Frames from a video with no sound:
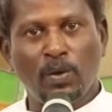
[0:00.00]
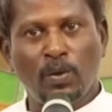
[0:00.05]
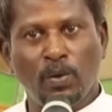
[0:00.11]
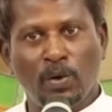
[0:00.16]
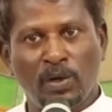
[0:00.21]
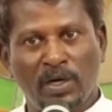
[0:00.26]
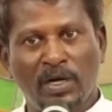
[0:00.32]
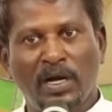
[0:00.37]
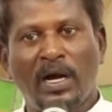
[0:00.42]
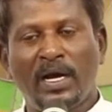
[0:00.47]

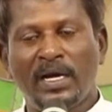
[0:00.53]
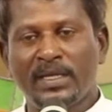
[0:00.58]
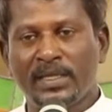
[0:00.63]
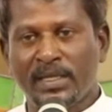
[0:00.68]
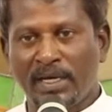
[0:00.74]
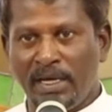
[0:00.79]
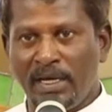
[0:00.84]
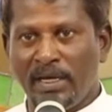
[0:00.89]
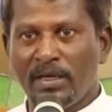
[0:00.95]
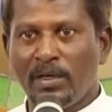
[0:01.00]
ஒரு
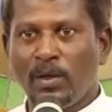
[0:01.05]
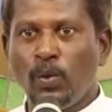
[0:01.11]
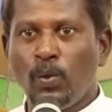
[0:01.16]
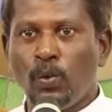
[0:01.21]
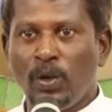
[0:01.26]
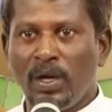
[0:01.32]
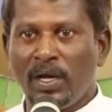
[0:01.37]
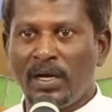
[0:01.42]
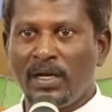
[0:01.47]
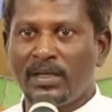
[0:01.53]
காலத்தில்
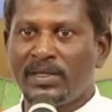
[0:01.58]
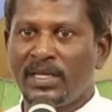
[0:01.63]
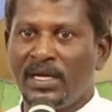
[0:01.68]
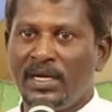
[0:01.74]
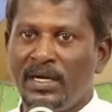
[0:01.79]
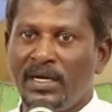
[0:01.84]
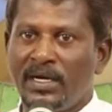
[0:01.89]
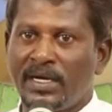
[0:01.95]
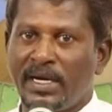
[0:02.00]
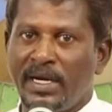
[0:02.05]

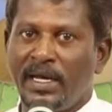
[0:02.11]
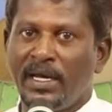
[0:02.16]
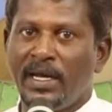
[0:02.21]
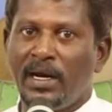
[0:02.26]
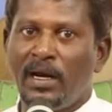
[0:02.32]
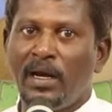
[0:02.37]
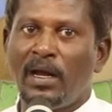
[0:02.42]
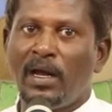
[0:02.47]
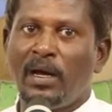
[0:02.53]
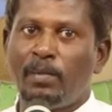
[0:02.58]
உலகத்தில் இருக்கிற
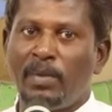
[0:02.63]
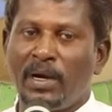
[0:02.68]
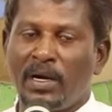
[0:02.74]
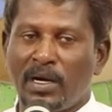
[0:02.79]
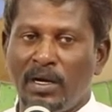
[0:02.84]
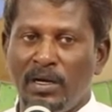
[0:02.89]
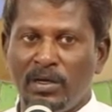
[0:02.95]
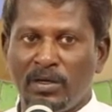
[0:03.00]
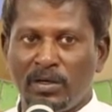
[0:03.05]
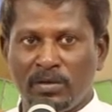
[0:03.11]
எல்லா
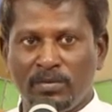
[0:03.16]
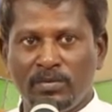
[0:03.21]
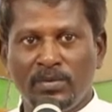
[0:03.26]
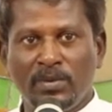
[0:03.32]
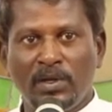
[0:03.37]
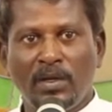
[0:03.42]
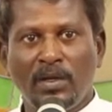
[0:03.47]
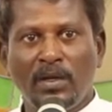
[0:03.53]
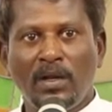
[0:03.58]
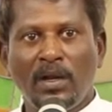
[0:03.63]
மக்களுக்கும்
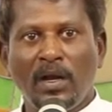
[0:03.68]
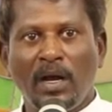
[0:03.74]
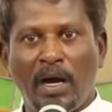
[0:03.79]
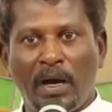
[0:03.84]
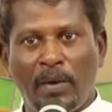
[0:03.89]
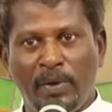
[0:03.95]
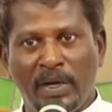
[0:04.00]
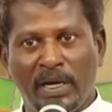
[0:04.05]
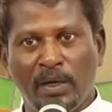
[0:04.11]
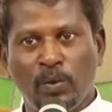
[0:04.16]

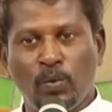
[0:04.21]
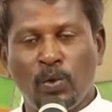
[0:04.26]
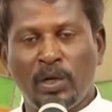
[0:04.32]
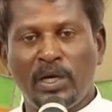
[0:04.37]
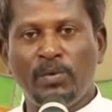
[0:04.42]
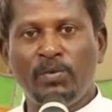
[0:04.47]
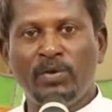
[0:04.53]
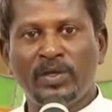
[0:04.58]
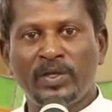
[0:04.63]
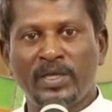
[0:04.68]
அவைகள்
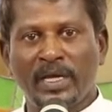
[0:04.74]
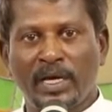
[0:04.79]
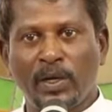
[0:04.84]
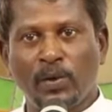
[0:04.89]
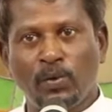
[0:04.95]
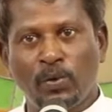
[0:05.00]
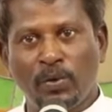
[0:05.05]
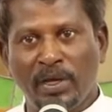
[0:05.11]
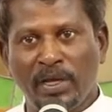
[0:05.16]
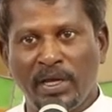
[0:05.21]
உணவு
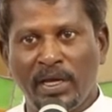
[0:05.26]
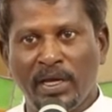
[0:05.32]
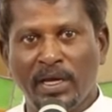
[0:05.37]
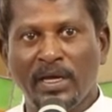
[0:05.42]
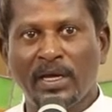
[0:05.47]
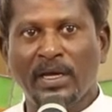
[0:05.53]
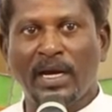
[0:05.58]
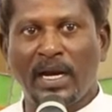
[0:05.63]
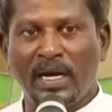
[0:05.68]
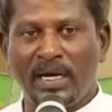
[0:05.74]
தரக்கூடிய
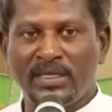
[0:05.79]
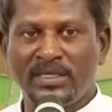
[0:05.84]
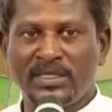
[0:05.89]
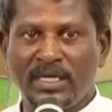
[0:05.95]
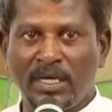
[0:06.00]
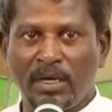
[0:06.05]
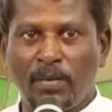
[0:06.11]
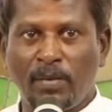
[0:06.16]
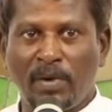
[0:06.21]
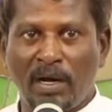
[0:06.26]

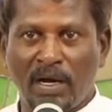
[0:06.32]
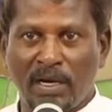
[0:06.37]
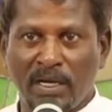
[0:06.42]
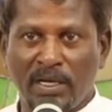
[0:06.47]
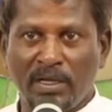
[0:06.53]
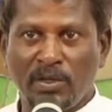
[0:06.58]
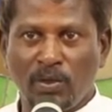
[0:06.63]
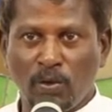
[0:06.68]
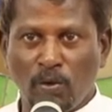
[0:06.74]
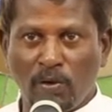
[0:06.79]
களஞ்சியமாக
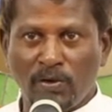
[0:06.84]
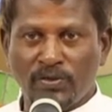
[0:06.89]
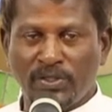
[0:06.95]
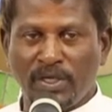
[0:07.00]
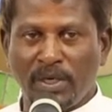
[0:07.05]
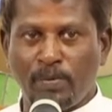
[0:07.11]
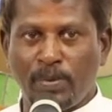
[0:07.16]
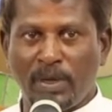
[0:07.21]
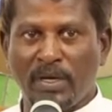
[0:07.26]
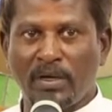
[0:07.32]

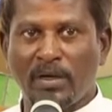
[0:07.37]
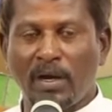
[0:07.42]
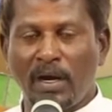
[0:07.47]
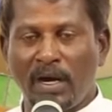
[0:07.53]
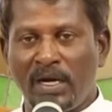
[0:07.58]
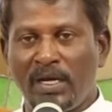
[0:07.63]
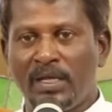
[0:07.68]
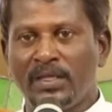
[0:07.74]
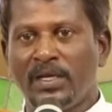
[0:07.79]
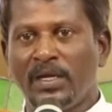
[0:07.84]
யோசப்பின்
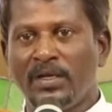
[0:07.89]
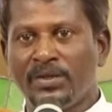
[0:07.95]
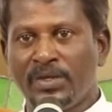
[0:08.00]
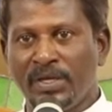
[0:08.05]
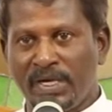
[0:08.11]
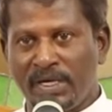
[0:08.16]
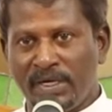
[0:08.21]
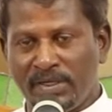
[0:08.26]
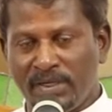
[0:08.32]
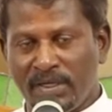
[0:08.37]
காலத்தில்
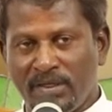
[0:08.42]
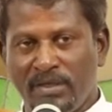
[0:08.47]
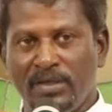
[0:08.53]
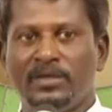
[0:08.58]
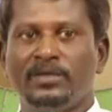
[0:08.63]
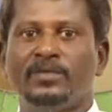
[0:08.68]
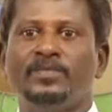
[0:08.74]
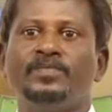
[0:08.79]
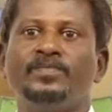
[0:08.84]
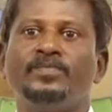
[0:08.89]
திகழ்ந்தது
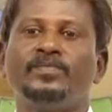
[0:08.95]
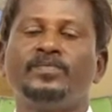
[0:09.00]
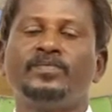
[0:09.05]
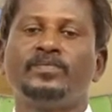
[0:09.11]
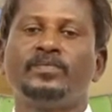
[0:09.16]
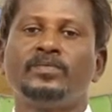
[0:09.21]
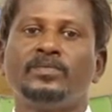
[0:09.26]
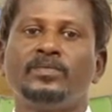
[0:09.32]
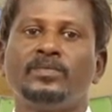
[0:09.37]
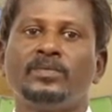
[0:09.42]

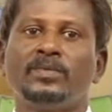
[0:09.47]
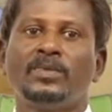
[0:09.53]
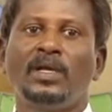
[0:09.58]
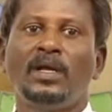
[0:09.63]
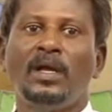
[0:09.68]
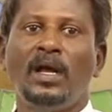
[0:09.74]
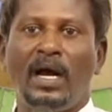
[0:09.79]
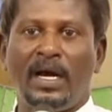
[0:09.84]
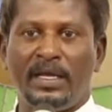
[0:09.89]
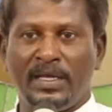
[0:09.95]

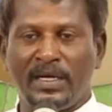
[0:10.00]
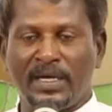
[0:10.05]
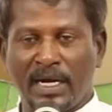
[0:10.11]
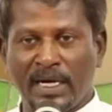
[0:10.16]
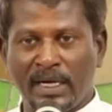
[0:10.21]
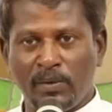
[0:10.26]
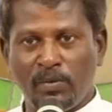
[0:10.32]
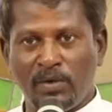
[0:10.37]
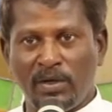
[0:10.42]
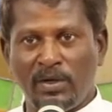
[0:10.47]
அதை
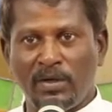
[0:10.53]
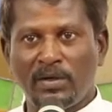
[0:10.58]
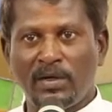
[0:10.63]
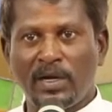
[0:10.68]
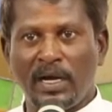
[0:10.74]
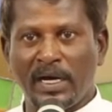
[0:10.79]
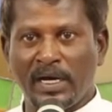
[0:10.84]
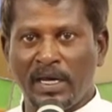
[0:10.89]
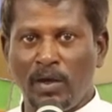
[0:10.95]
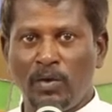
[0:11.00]
கடவுள்
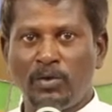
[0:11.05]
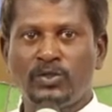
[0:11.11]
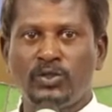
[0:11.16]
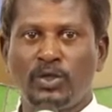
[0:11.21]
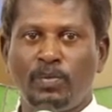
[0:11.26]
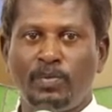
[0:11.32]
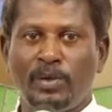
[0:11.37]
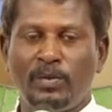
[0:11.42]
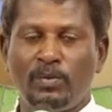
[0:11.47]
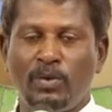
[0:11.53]
அங்கே
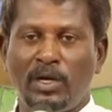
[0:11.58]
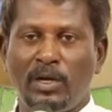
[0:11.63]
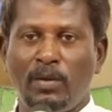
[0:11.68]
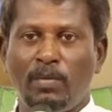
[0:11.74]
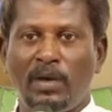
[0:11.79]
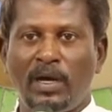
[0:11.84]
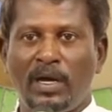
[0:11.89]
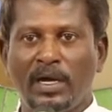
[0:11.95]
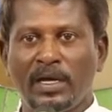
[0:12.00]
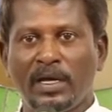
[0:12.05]
யோசப்பின்
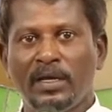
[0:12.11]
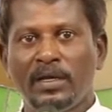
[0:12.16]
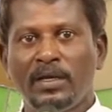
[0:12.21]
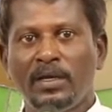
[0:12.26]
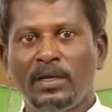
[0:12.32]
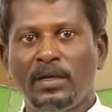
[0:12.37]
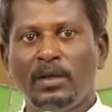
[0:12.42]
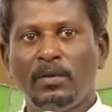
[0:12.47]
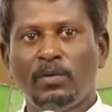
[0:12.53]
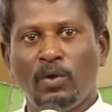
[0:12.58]
மூலமாக
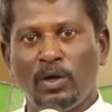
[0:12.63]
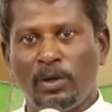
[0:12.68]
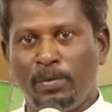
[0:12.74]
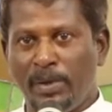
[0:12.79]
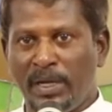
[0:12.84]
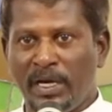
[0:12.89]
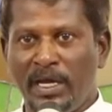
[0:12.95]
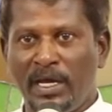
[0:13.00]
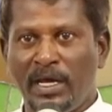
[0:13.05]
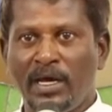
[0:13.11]
ஒரு
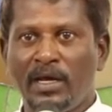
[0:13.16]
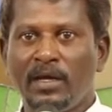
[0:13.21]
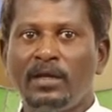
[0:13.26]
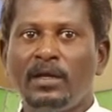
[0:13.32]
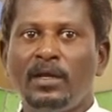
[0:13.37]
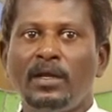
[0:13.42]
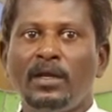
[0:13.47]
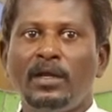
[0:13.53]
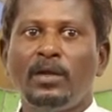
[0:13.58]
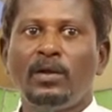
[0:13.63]
பெரிய
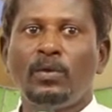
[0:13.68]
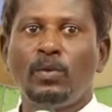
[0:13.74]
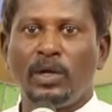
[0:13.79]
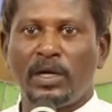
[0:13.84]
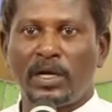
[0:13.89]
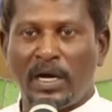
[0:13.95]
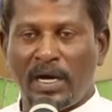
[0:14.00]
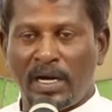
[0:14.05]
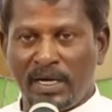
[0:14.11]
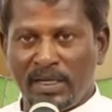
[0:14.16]
ஒரு
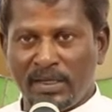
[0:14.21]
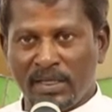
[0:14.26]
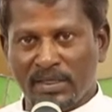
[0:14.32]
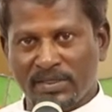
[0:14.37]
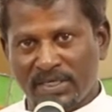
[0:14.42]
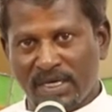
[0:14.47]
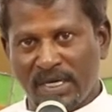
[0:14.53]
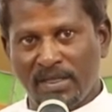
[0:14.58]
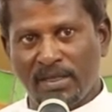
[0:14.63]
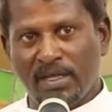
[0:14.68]
காரியத்தை
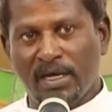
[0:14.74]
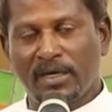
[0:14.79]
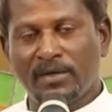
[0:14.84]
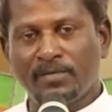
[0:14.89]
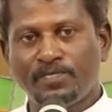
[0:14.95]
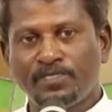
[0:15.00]
செய்தார்